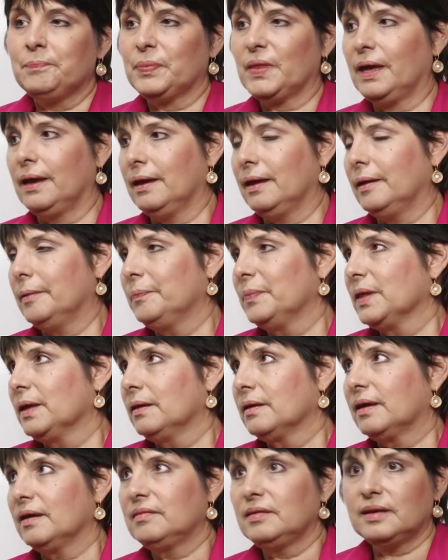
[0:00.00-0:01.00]
Eh,
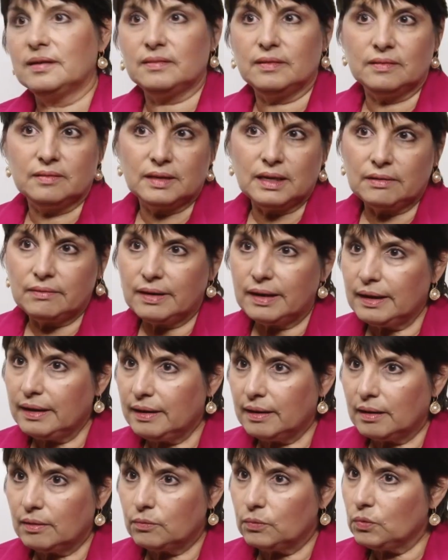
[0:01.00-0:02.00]
que si necesitaba
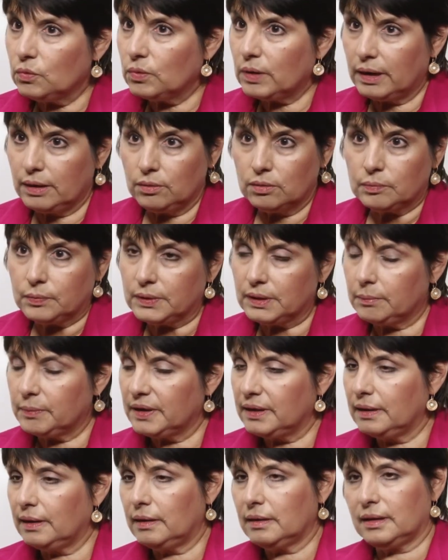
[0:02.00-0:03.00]
ir a un lugar y no podía
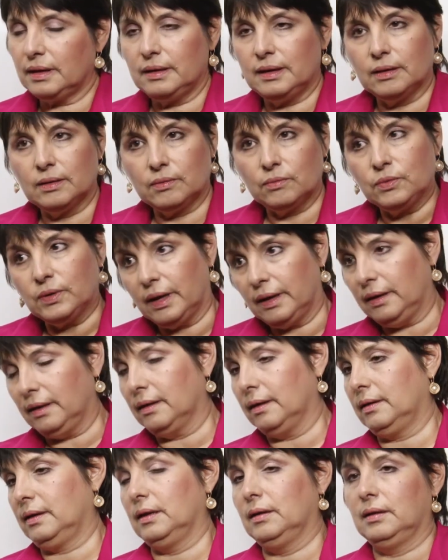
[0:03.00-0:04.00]
manejar, tenía una
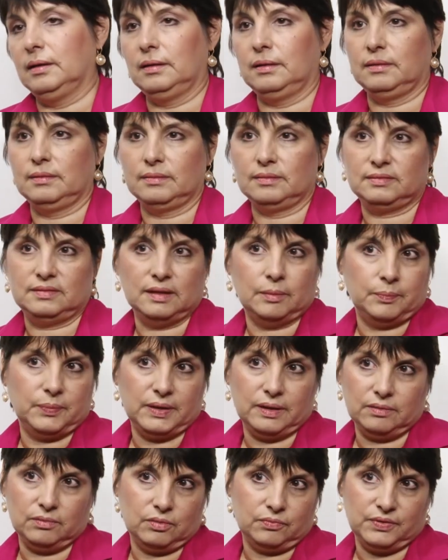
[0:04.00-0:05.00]
hija que
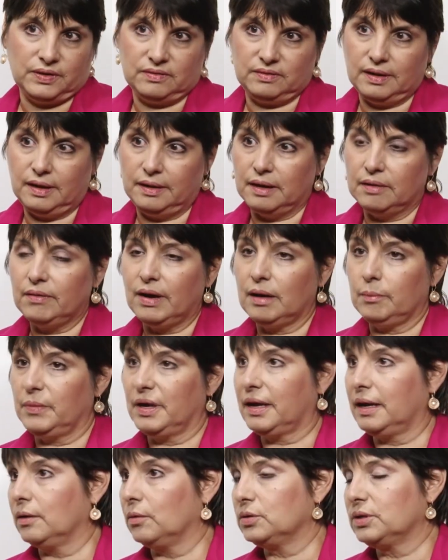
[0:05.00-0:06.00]
siempre se ofrecía a
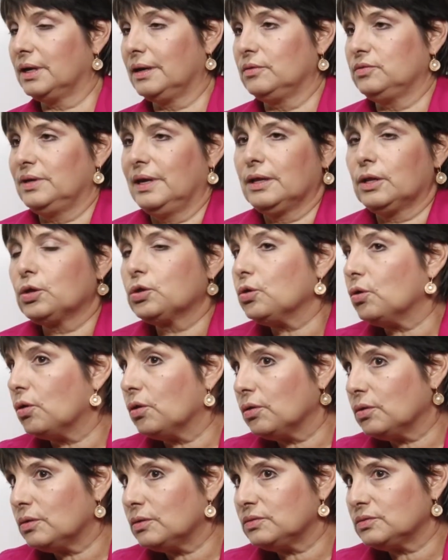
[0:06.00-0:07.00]
llevarme, que otra, o sea,
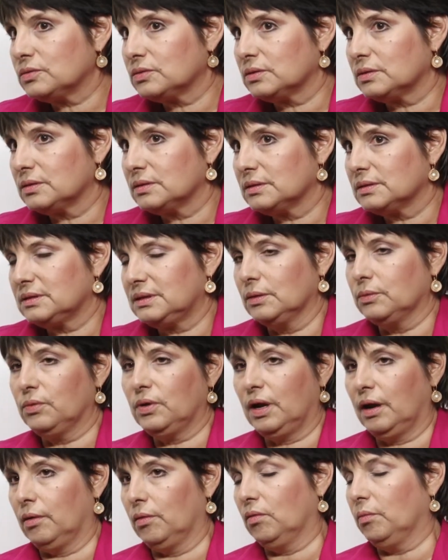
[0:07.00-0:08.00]
todos se
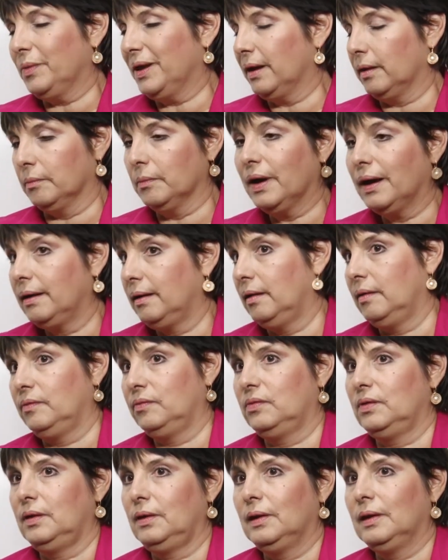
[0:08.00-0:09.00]
unieron, mis
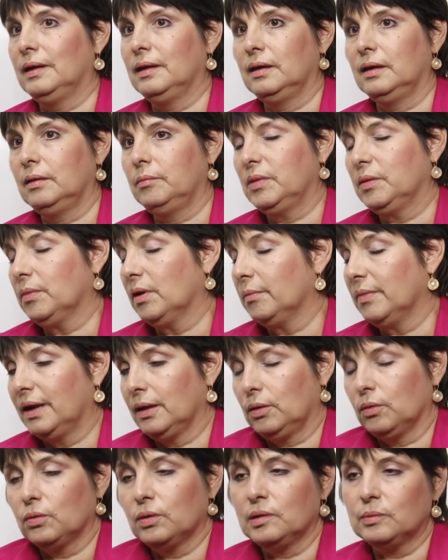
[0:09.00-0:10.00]
hermanas, eh, mi
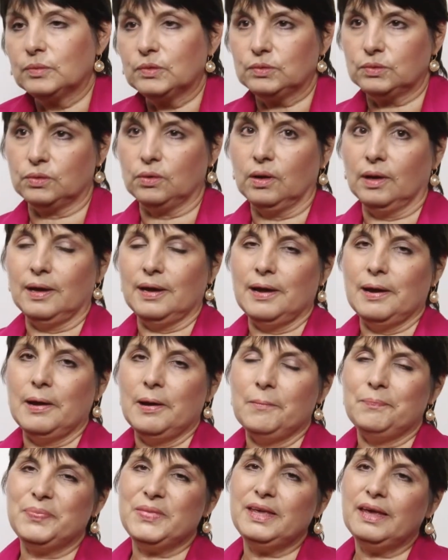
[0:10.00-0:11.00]
mamá, todo el mundo.
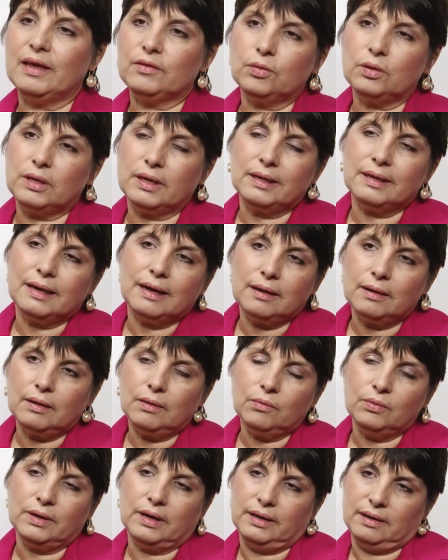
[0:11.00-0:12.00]
Y eso te da
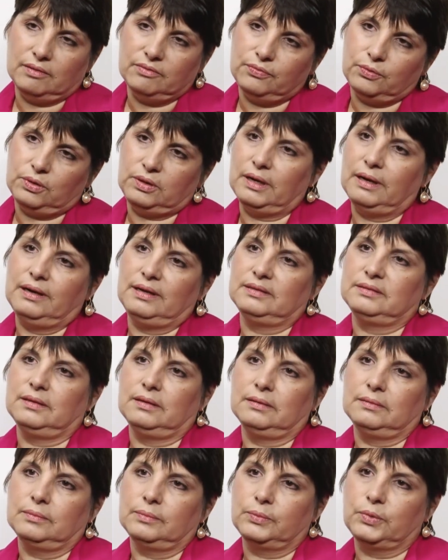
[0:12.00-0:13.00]
una gran fortaleza,
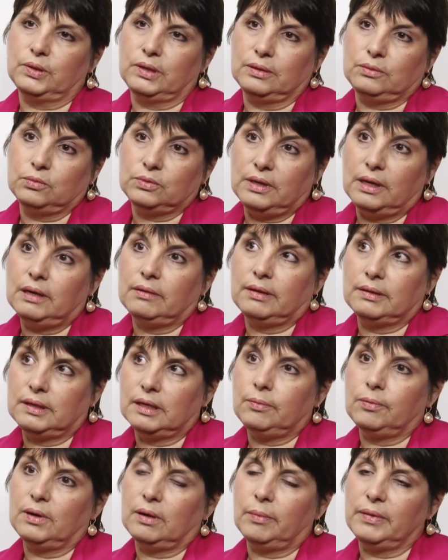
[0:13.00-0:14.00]
porque tú te
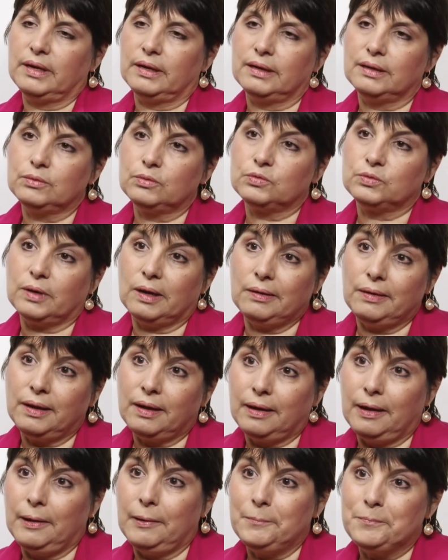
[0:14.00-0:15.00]
levantas por la mañana y tú sabes
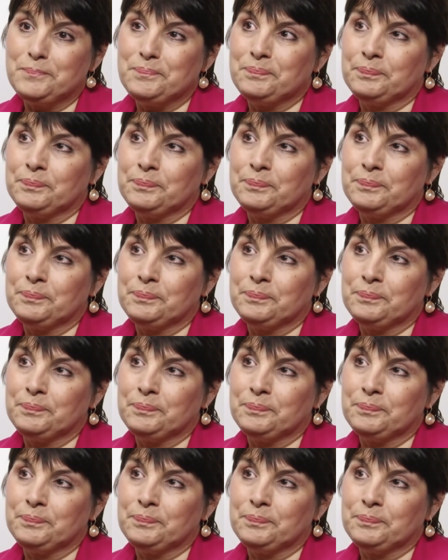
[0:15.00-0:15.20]
que